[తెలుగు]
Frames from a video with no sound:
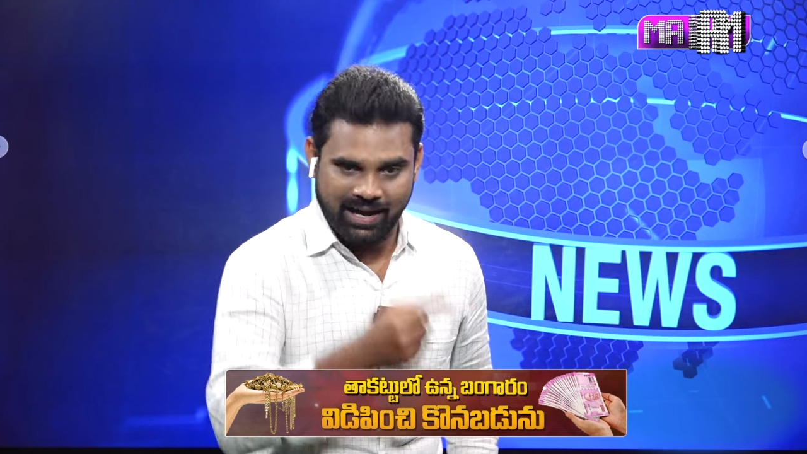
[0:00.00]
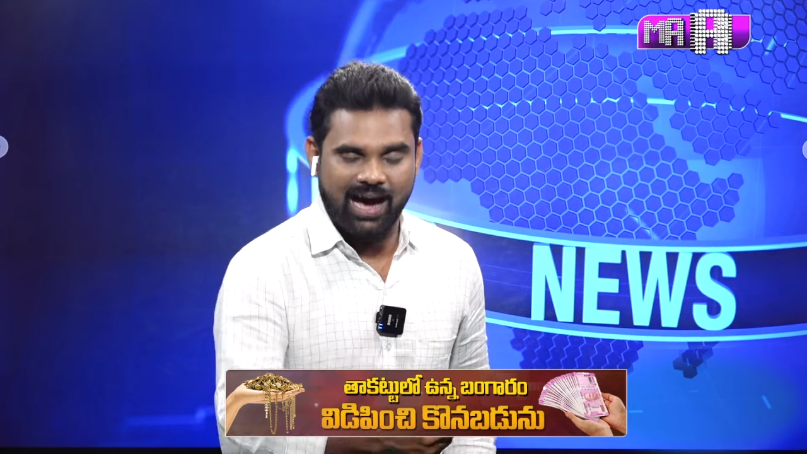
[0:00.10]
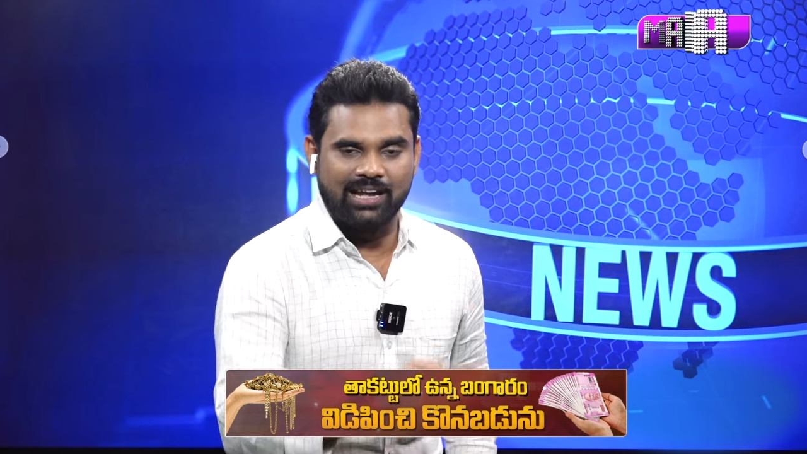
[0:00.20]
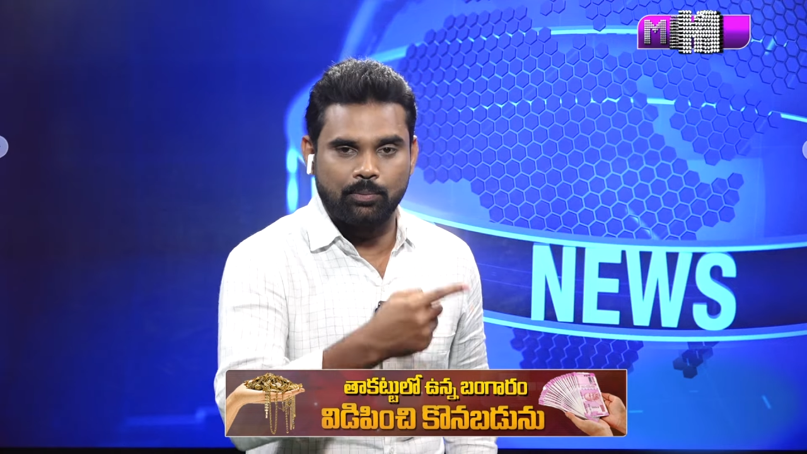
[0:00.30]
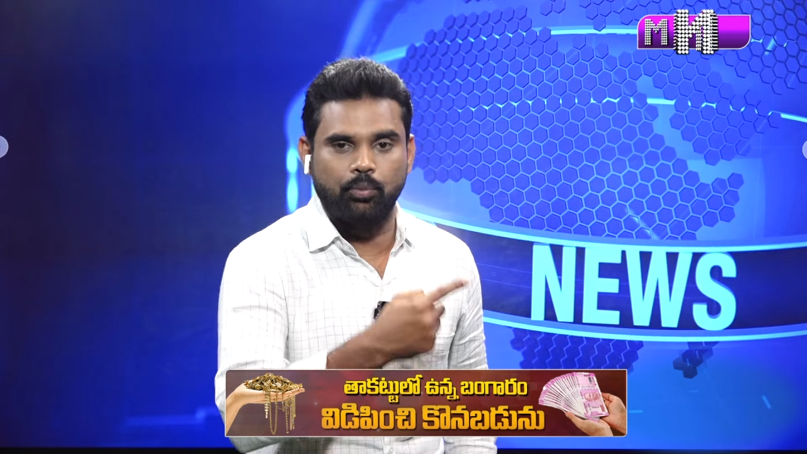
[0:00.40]

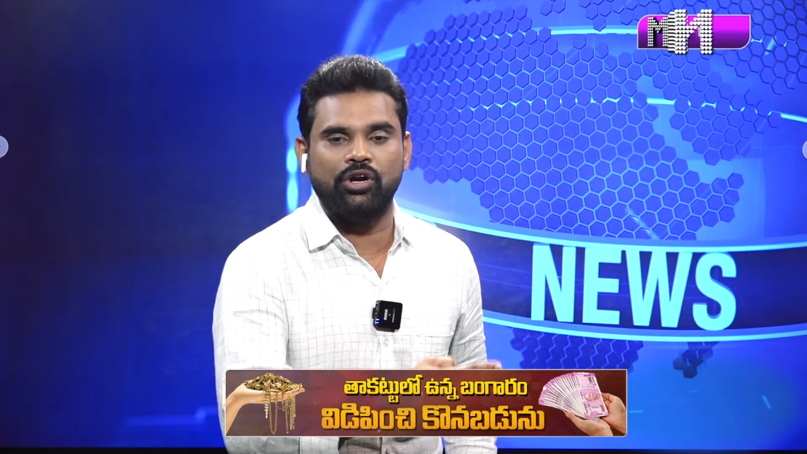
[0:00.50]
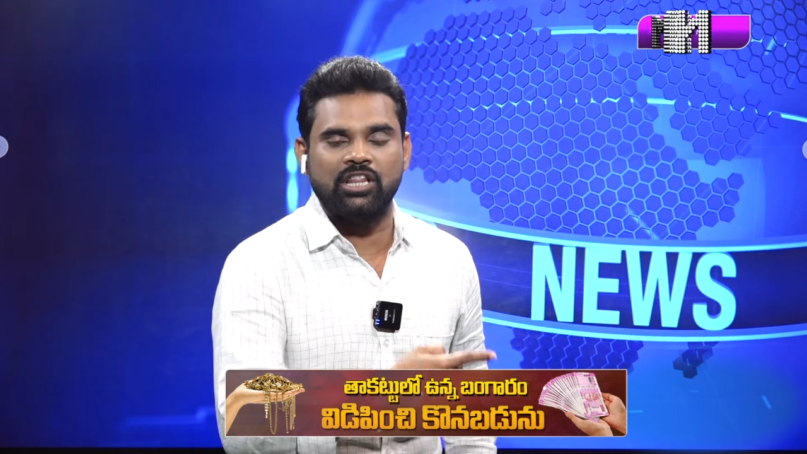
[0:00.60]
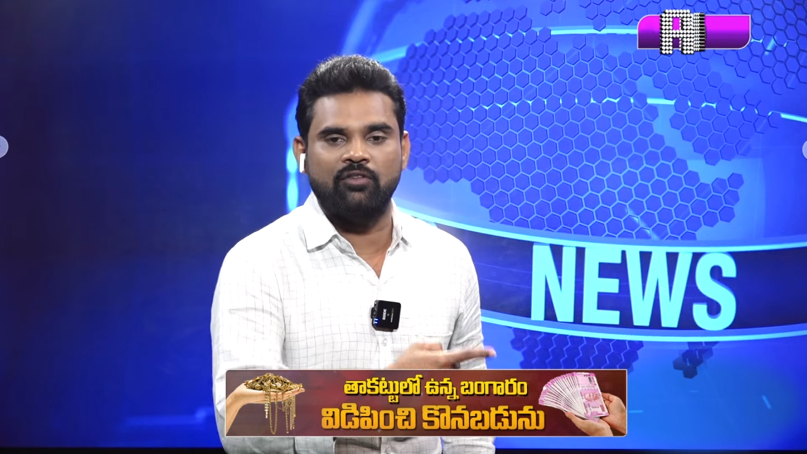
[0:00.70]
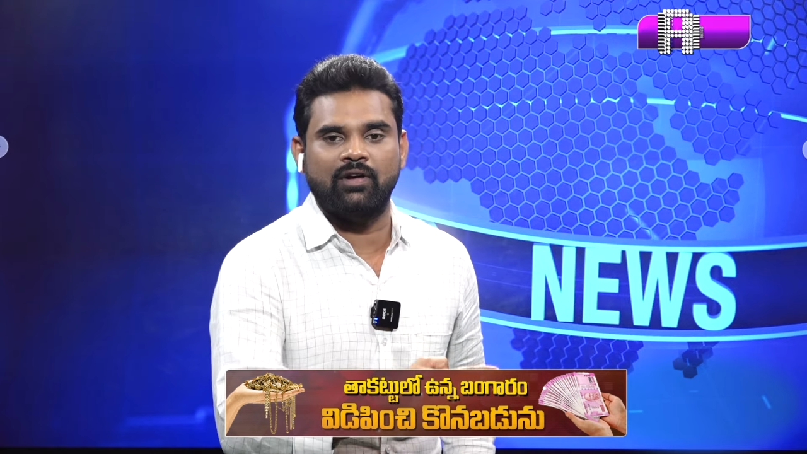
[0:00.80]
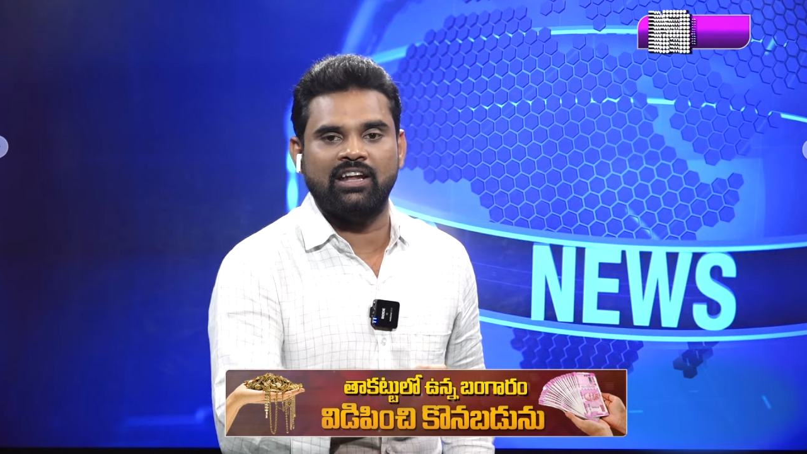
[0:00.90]
కాలి
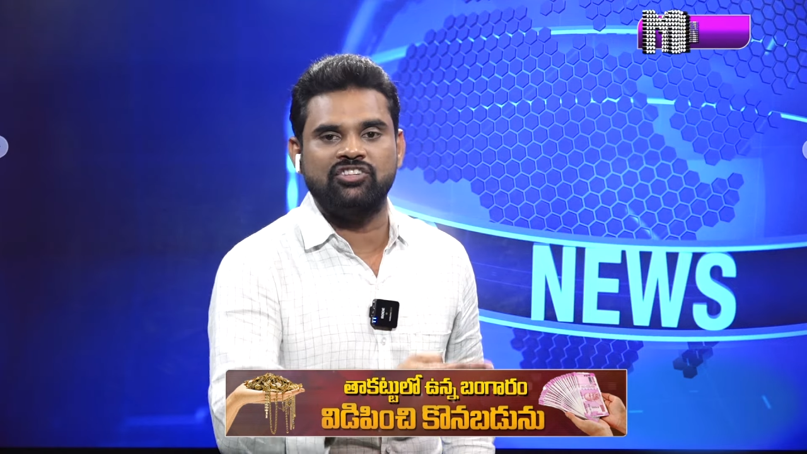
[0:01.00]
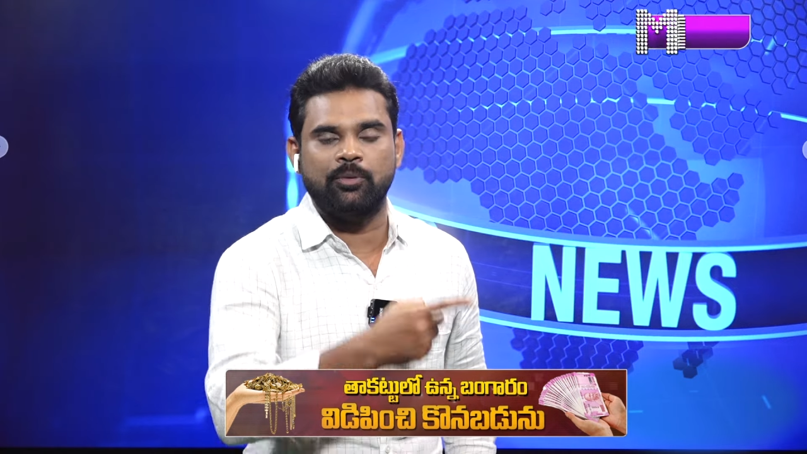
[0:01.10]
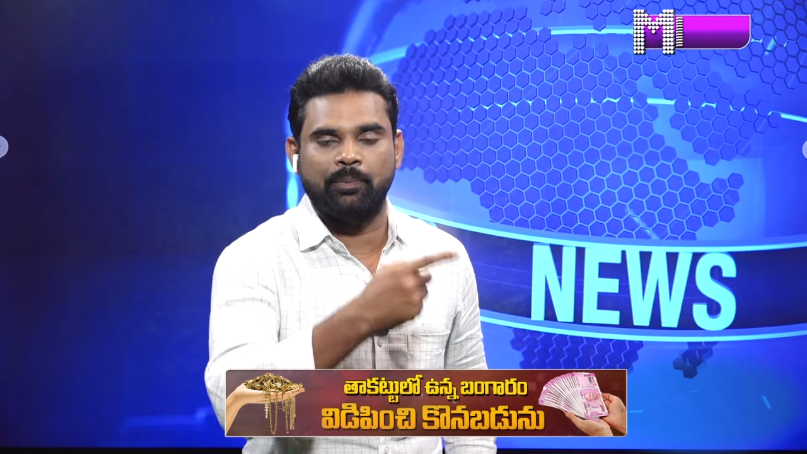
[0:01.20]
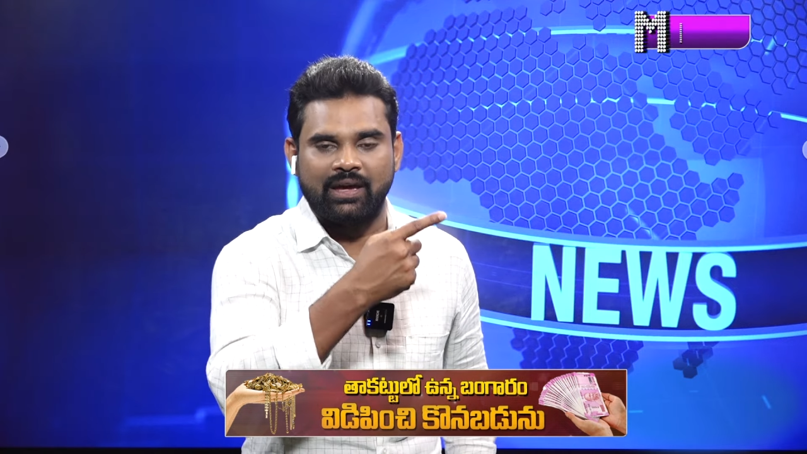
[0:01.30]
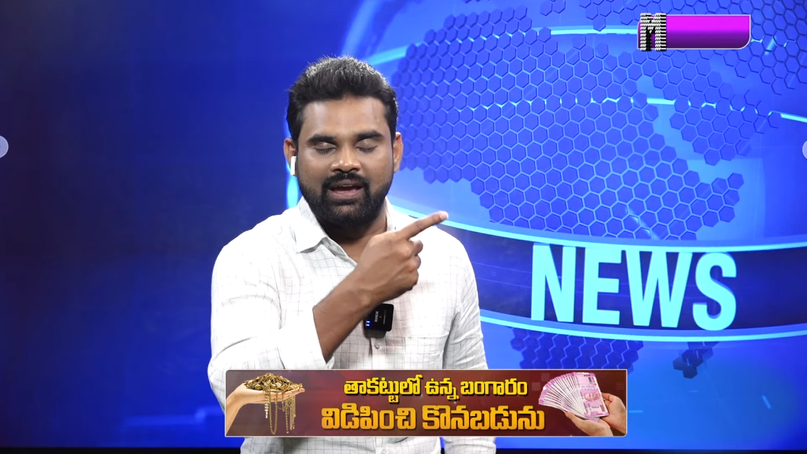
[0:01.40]
బూడిదవ్వాలని
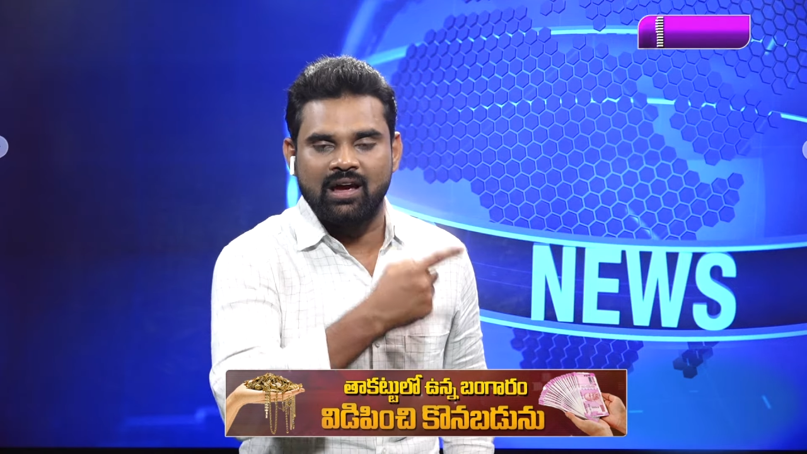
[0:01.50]
చెప్పి